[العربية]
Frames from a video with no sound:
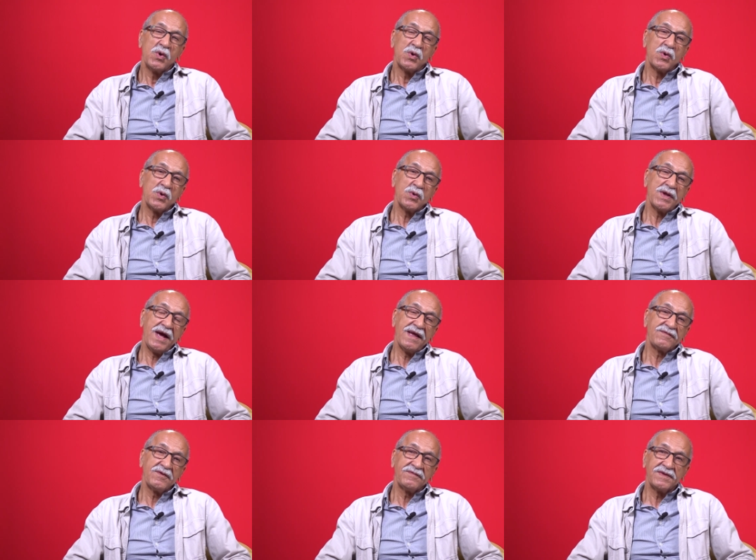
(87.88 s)

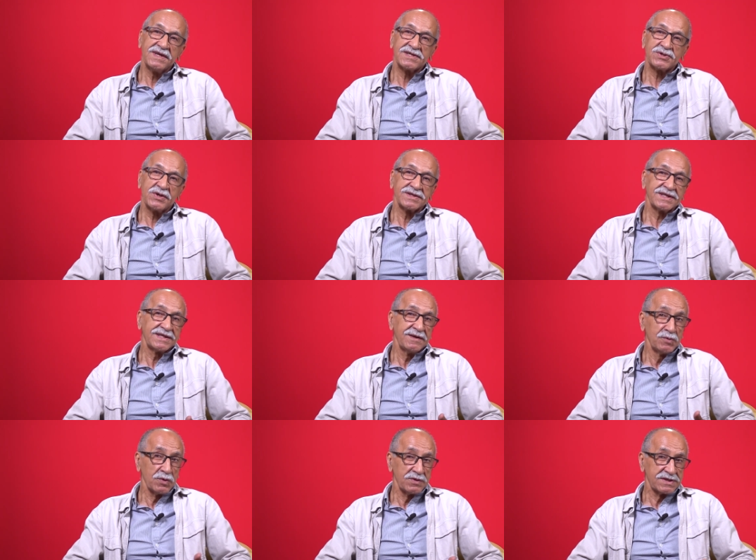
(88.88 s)
ونعرفوا في ليسونس سي
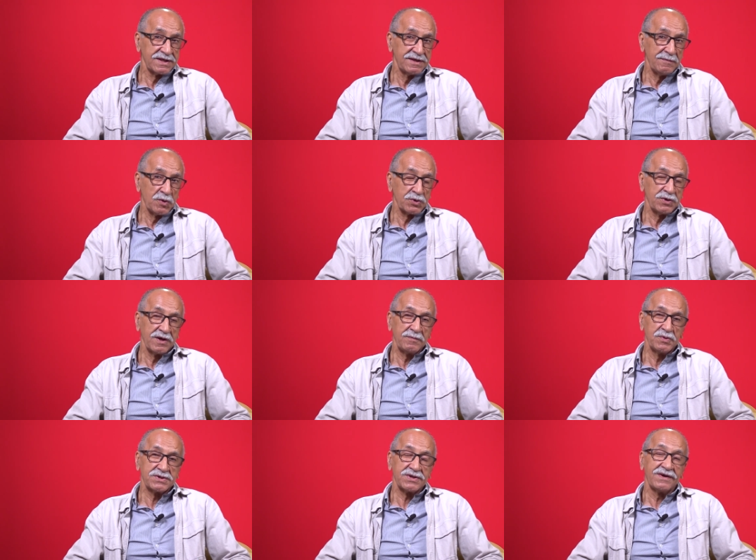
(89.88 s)
دي سي دي موتور
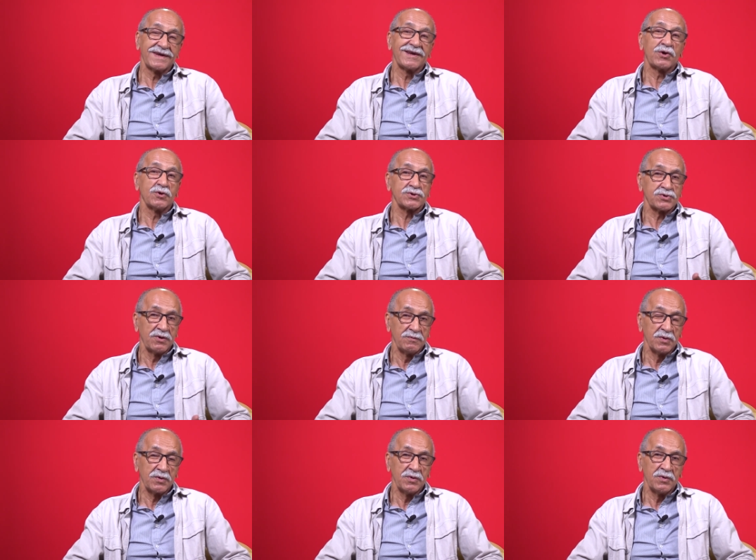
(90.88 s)
بيسون كي كونسوم
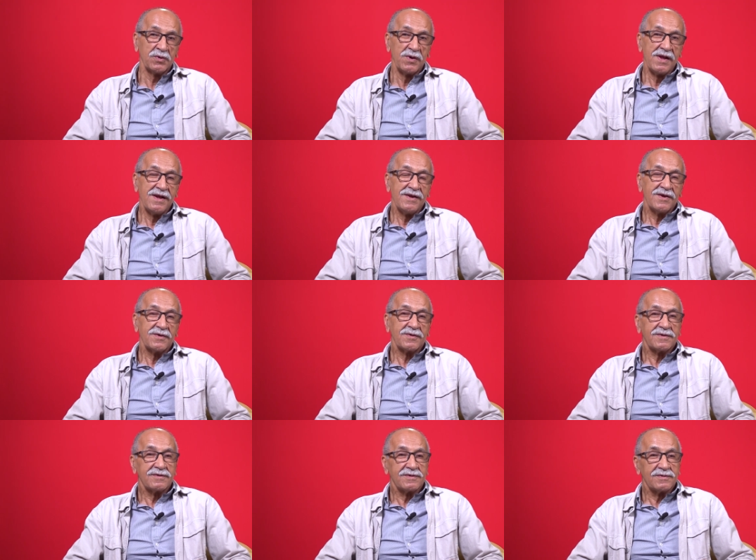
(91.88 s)
بوكو
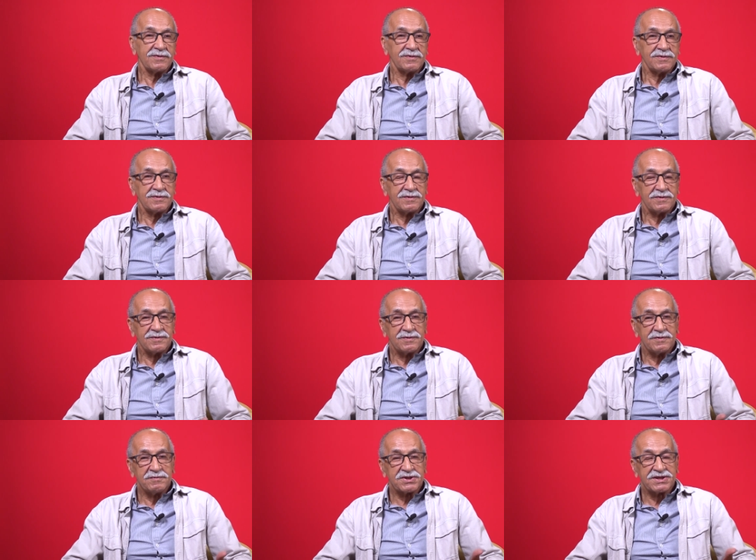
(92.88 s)

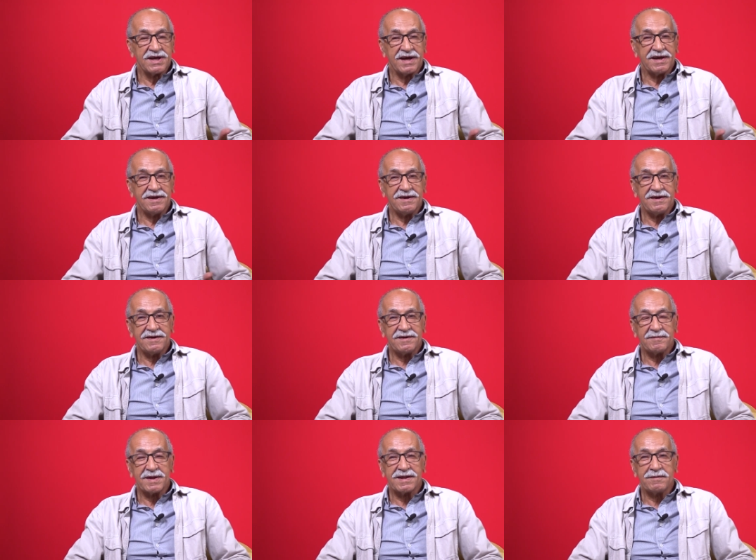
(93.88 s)

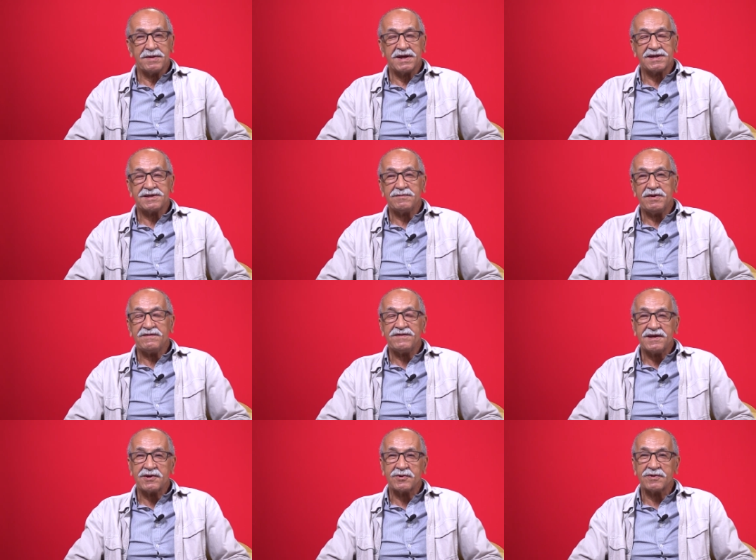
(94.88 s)
والمشتري ماذا به يجيب ان
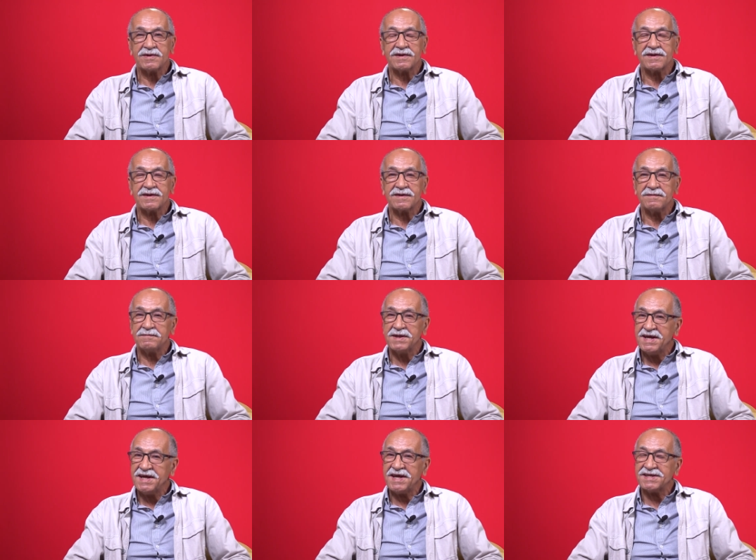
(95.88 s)
فيكول
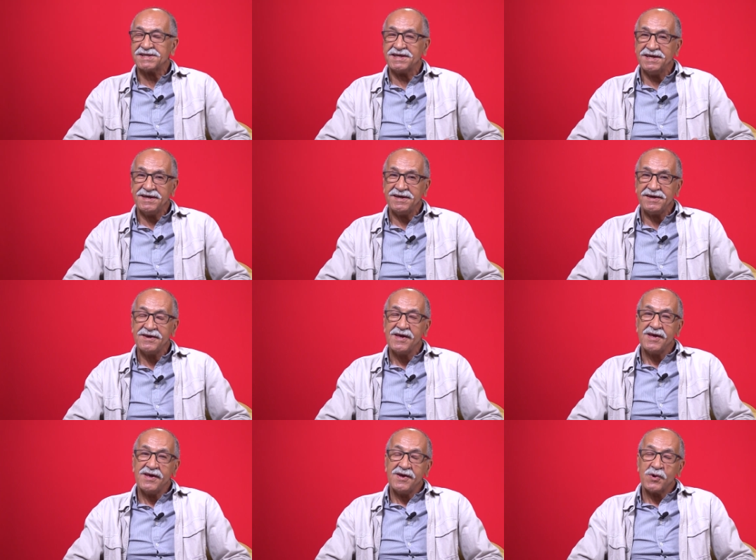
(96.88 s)
مليح صحيح
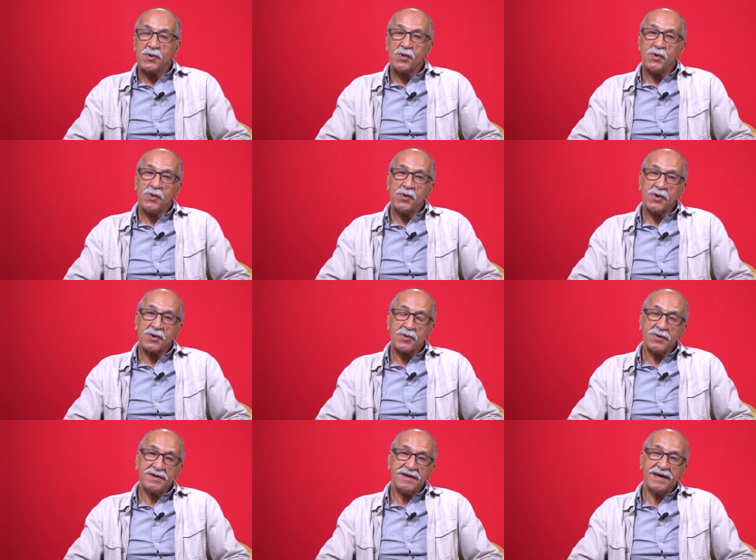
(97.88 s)

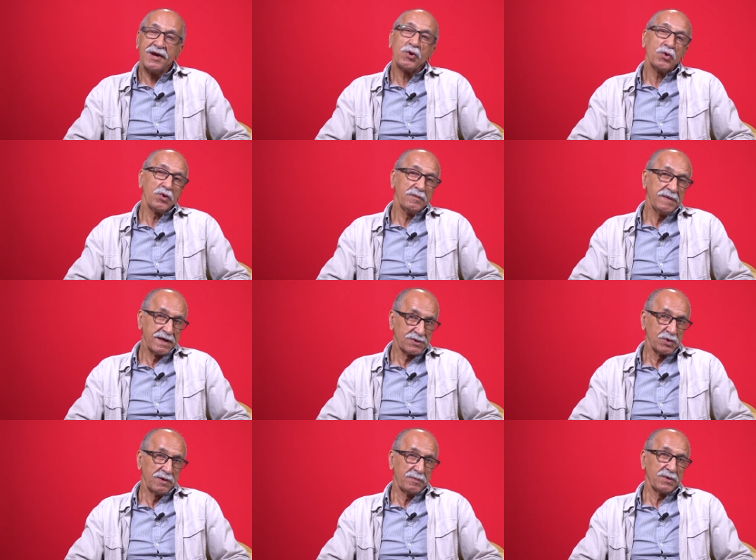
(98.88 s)
ويكون ايكونوميك
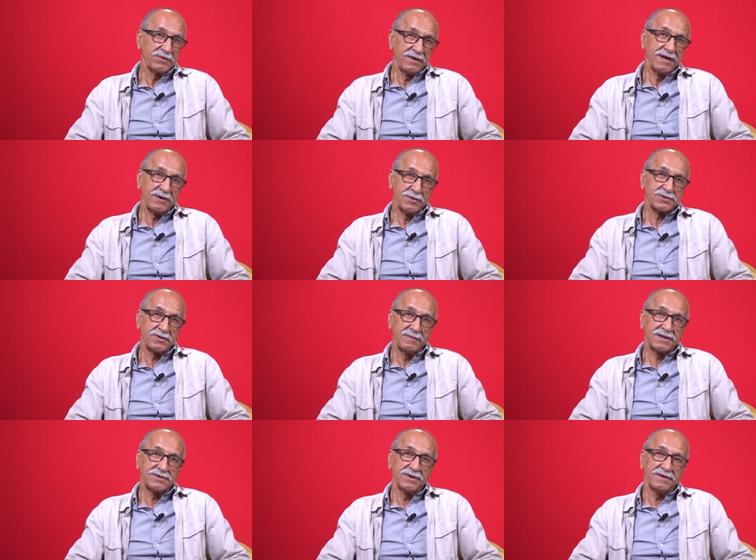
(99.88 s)
سور لو بلون دو لا
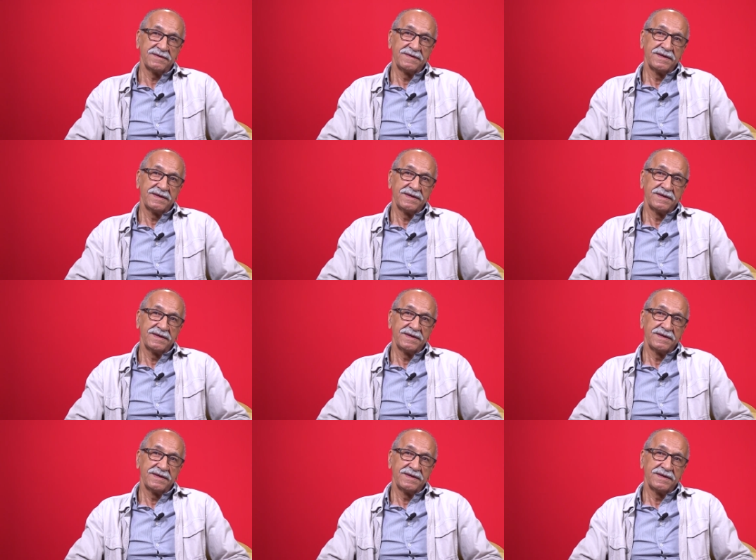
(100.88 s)
كونسوماسيون